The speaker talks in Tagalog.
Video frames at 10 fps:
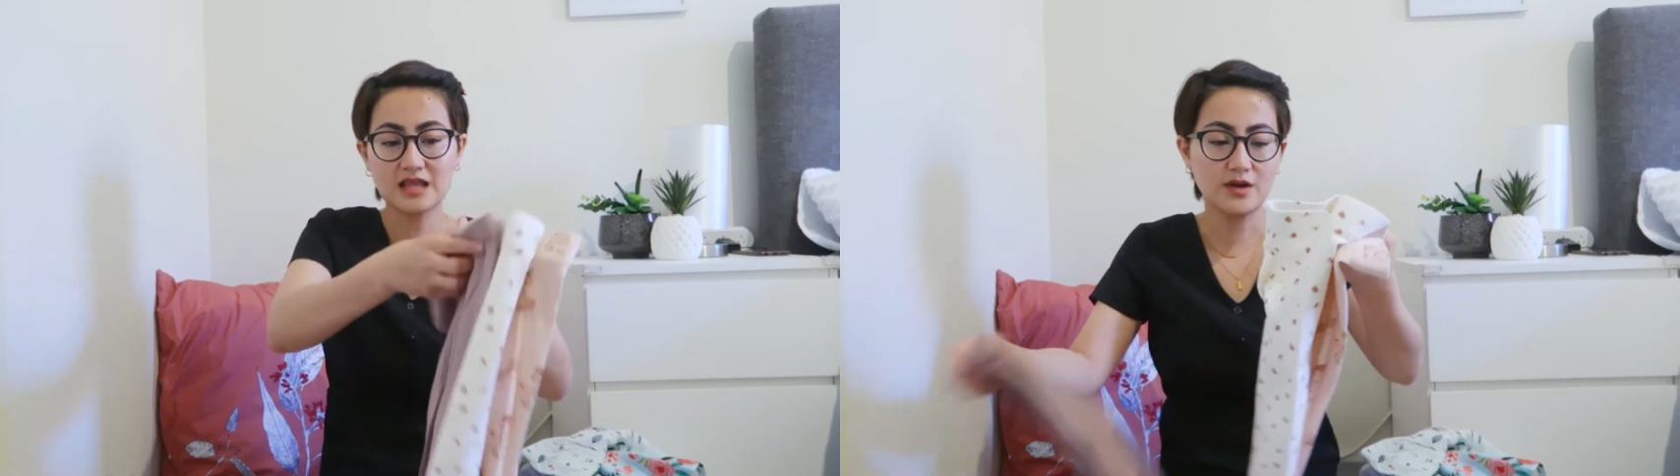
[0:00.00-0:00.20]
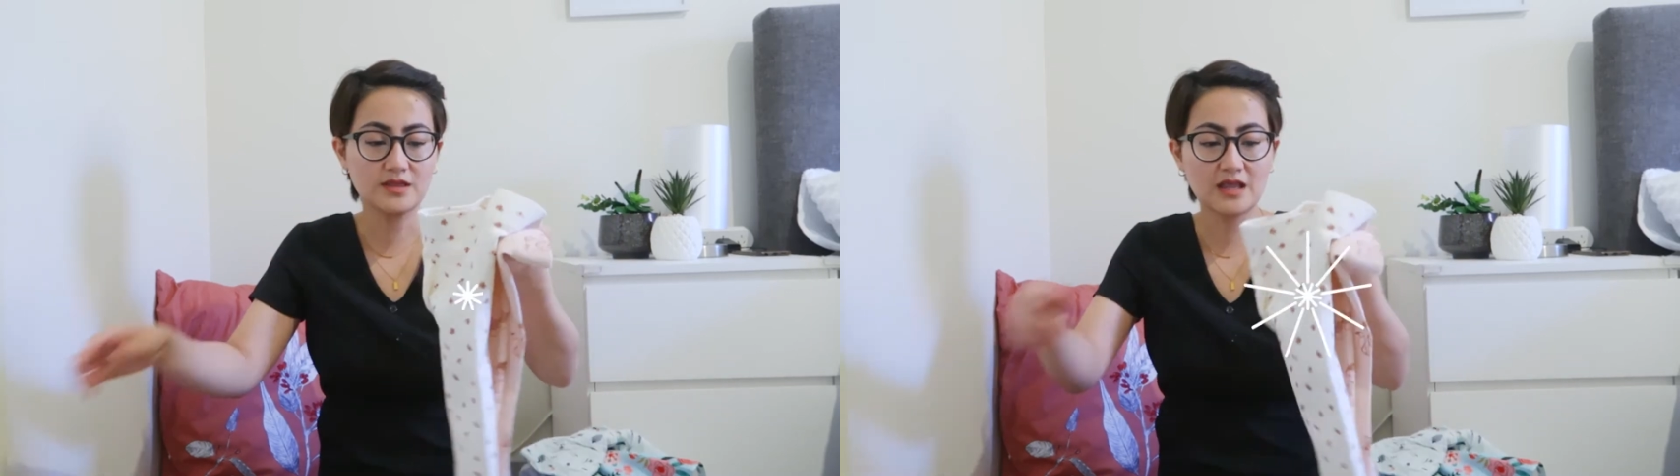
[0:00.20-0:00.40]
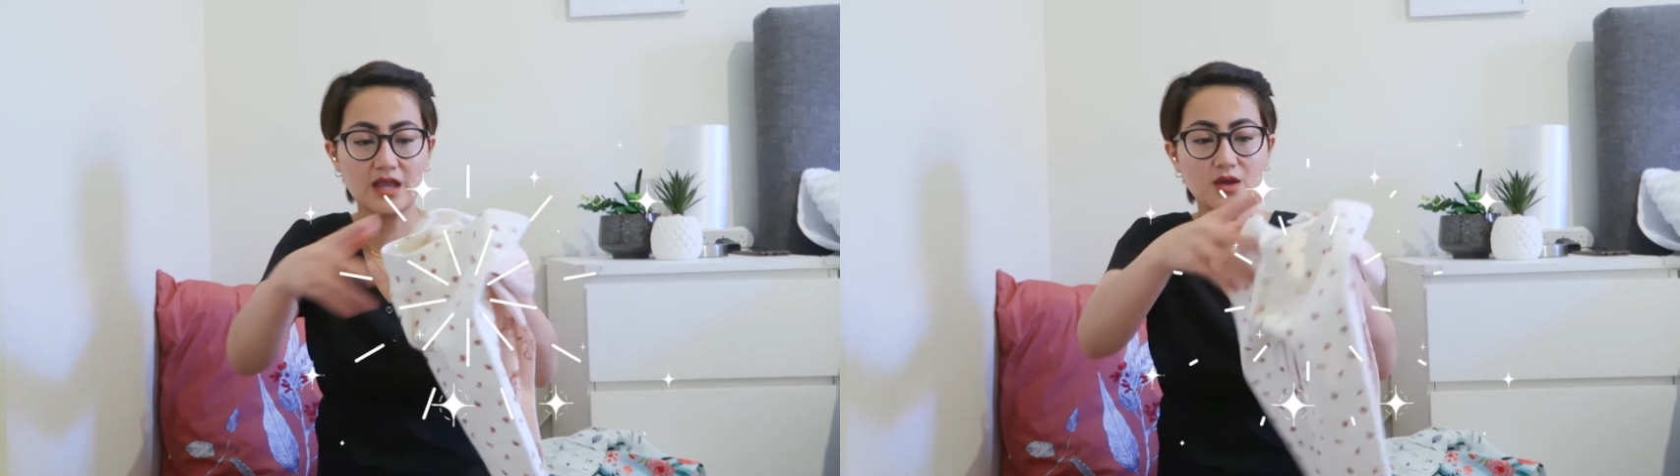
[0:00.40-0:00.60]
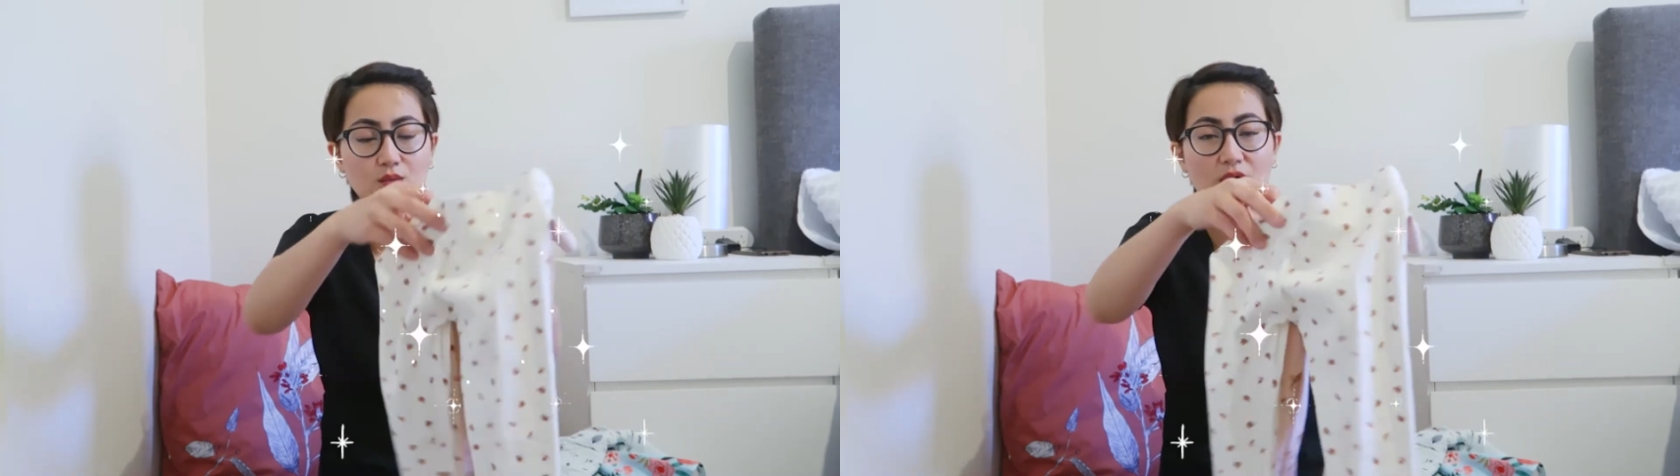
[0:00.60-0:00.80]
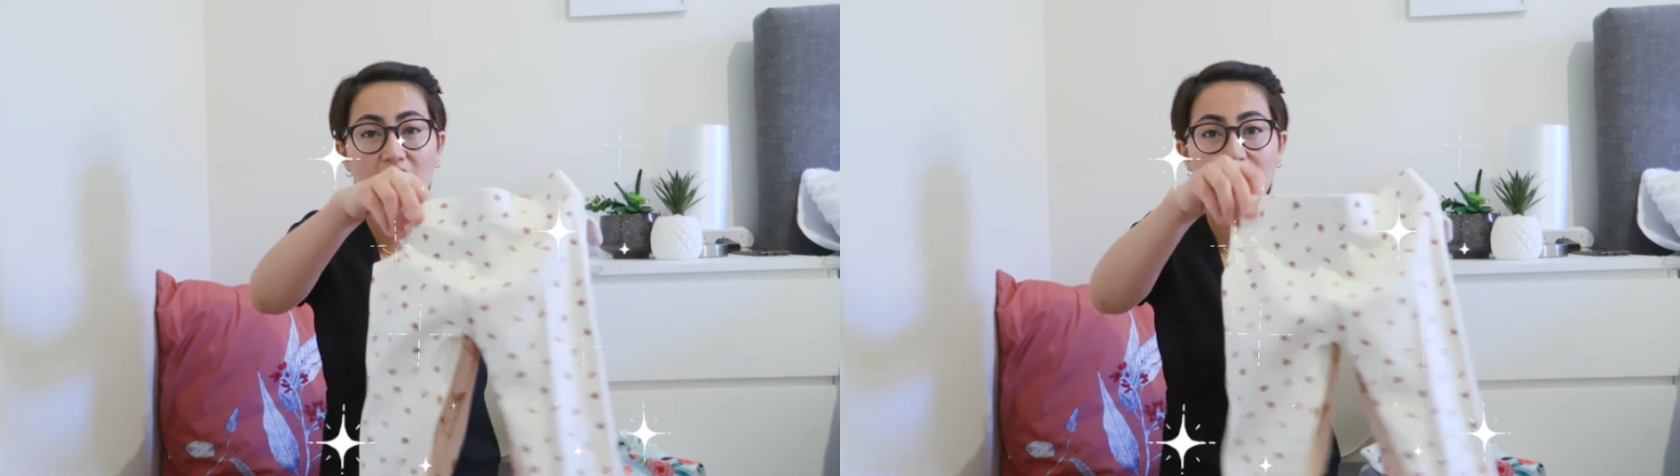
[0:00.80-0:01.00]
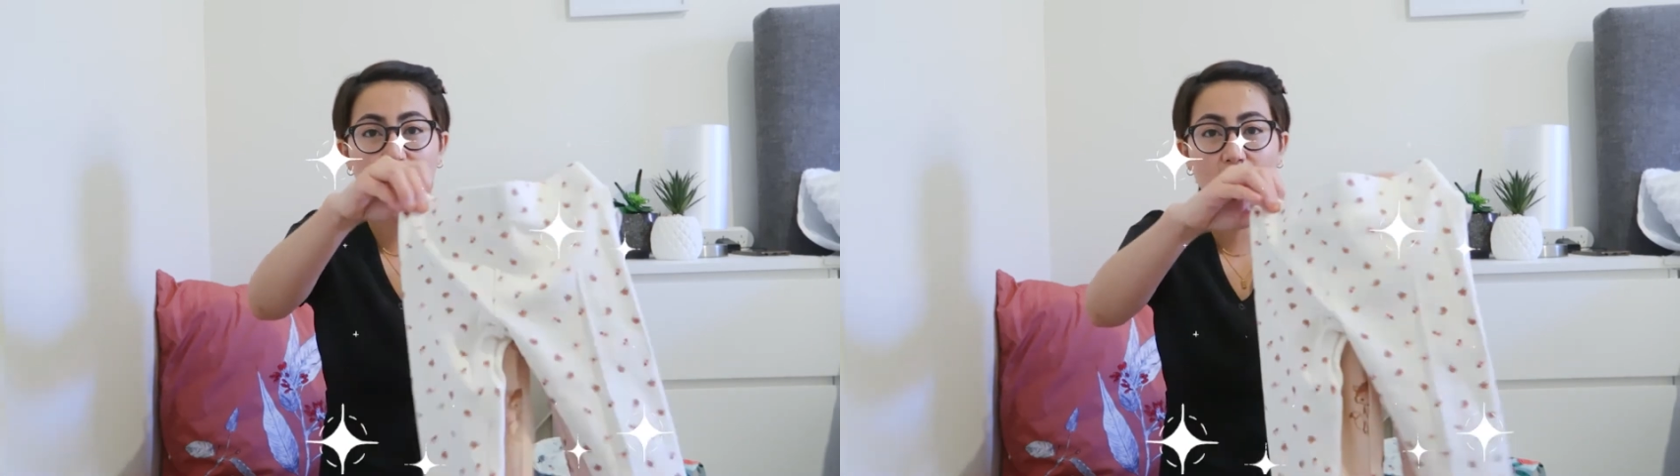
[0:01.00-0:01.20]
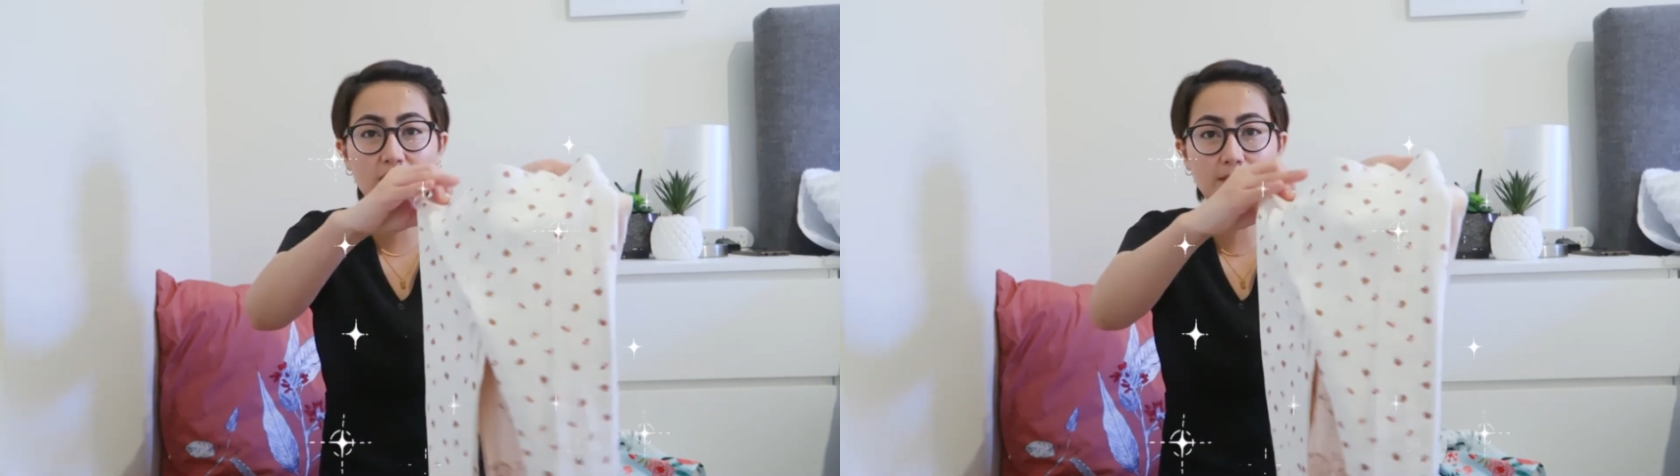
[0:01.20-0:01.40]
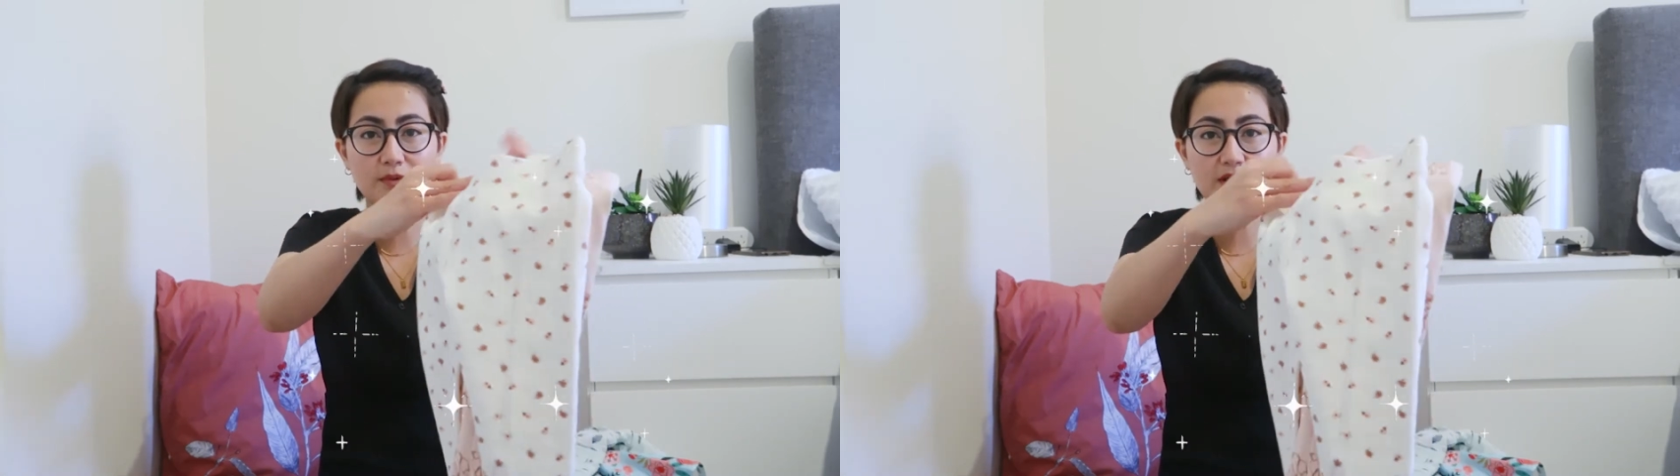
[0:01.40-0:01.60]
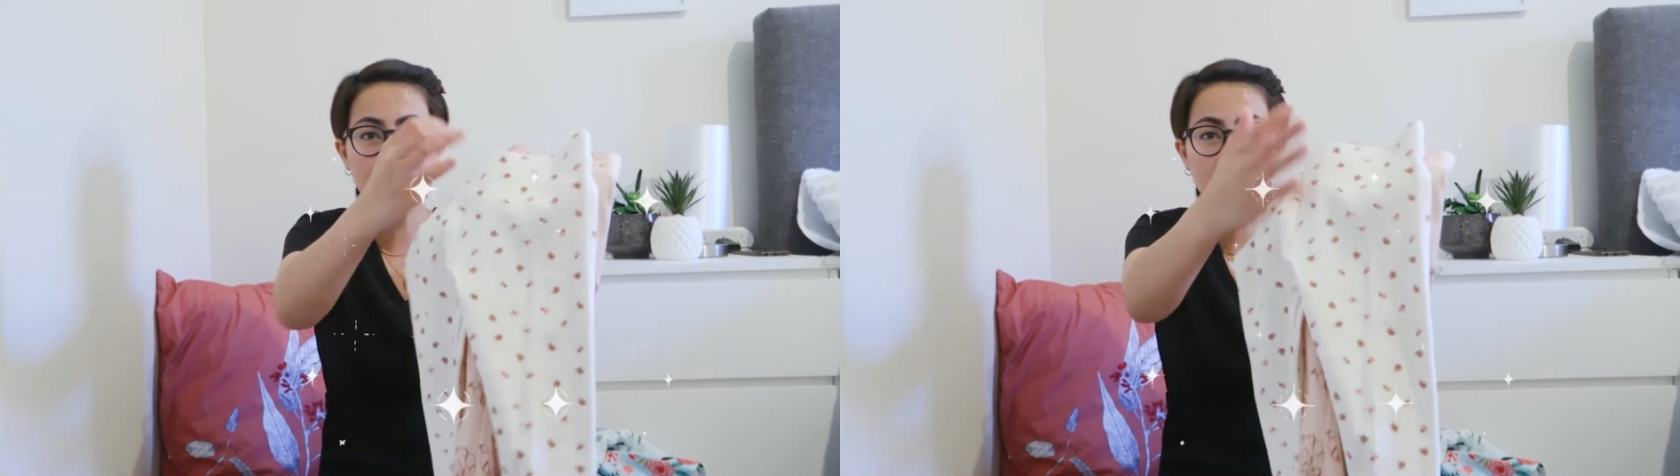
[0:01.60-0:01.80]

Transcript: Meron tayong white floral print